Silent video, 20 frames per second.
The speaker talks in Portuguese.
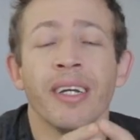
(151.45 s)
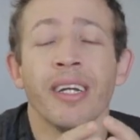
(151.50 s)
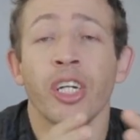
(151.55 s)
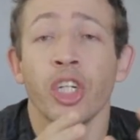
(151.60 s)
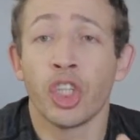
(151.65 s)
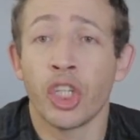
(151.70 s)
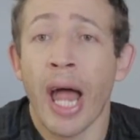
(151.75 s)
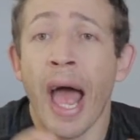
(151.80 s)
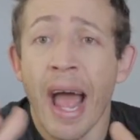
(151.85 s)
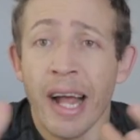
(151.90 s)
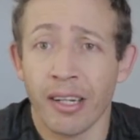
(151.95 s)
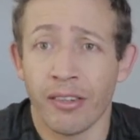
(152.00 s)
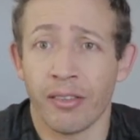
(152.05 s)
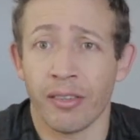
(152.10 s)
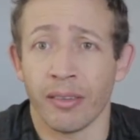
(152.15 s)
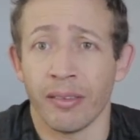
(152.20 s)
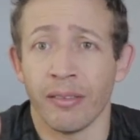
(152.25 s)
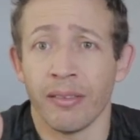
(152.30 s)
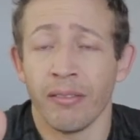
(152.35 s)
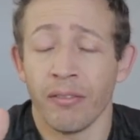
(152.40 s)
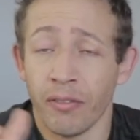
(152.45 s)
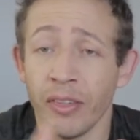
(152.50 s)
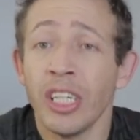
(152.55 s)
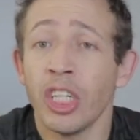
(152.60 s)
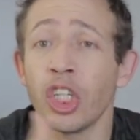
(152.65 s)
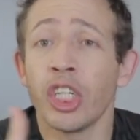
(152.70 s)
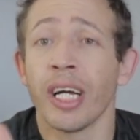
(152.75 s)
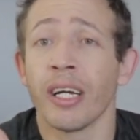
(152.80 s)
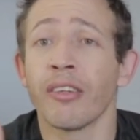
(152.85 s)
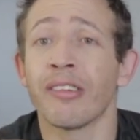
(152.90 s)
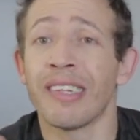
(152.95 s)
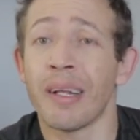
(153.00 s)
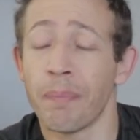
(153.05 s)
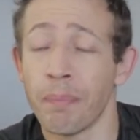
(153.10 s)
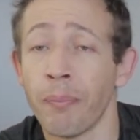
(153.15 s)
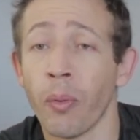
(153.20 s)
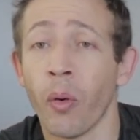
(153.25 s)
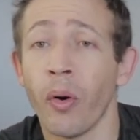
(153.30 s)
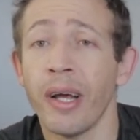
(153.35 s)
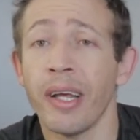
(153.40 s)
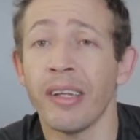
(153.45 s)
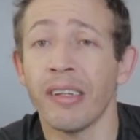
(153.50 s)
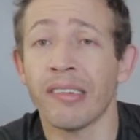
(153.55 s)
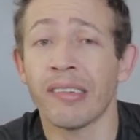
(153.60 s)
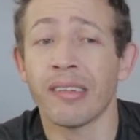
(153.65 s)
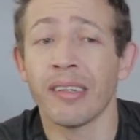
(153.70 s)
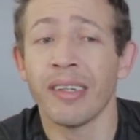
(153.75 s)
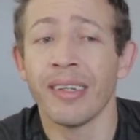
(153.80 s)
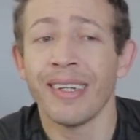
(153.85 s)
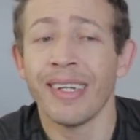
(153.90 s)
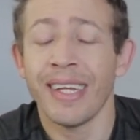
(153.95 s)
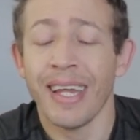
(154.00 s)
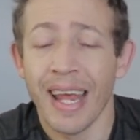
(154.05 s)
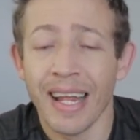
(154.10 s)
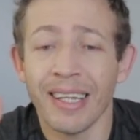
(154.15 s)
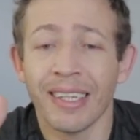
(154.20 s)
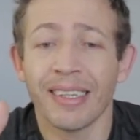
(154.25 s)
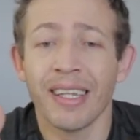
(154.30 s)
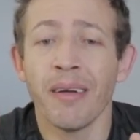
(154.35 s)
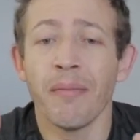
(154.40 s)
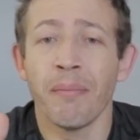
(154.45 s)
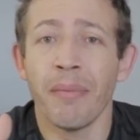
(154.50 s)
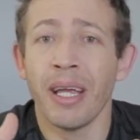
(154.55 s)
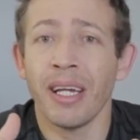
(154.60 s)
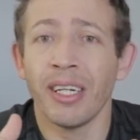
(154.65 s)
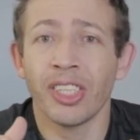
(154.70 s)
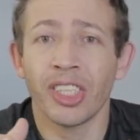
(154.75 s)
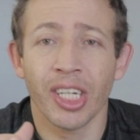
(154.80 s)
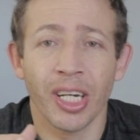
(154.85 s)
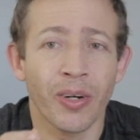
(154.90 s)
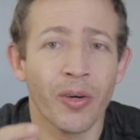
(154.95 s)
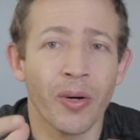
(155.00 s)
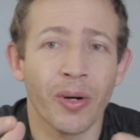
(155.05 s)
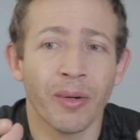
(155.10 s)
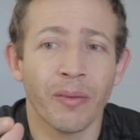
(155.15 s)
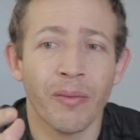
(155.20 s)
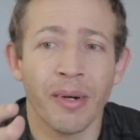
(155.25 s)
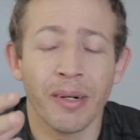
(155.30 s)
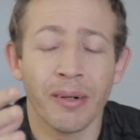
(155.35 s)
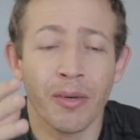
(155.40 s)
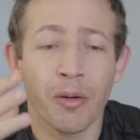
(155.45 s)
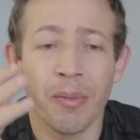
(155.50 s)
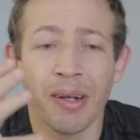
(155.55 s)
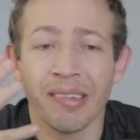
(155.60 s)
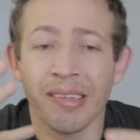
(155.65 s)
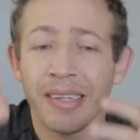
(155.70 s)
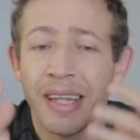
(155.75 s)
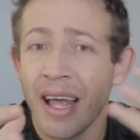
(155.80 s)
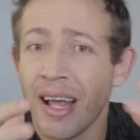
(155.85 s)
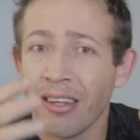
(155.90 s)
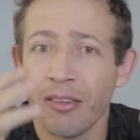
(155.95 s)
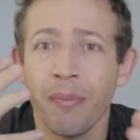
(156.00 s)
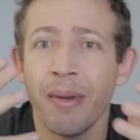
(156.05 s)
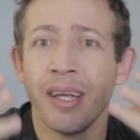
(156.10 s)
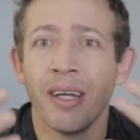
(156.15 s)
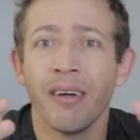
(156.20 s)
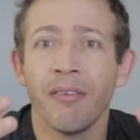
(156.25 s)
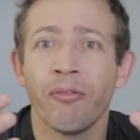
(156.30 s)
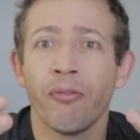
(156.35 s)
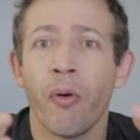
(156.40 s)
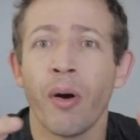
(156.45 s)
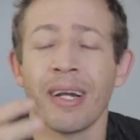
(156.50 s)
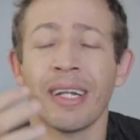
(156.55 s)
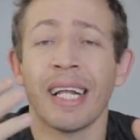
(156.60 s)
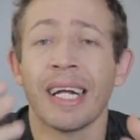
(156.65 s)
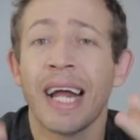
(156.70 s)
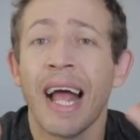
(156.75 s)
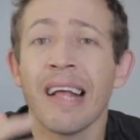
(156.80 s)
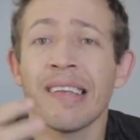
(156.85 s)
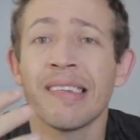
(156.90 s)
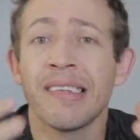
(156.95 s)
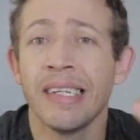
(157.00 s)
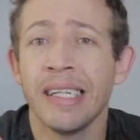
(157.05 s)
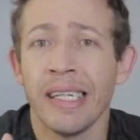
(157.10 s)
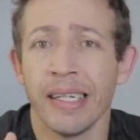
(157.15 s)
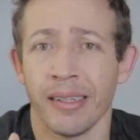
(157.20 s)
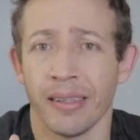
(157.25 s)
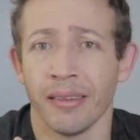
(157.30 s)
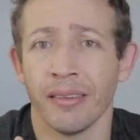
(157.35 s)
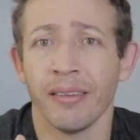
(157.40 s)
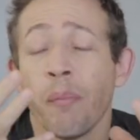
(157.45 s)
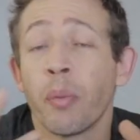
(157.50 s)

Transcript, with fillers: Jackson, 20 anos depois, ele também chegou com, umas ideias meio fora da casinha.